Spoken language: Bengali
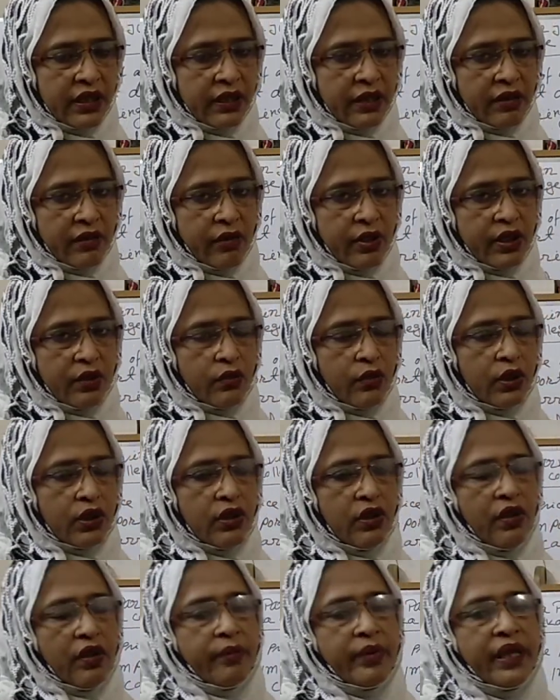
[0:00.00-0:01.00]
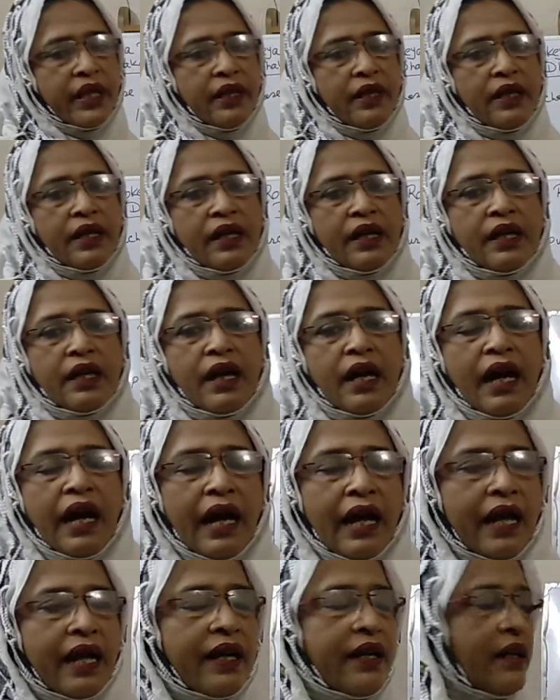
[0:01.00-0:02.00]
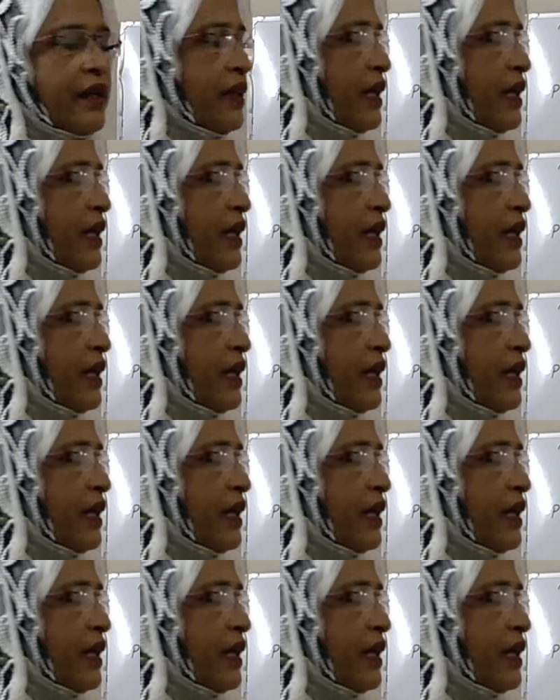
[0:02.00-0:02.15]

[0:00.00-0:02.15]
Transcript: ক্যালকুলেট করতে হবে আর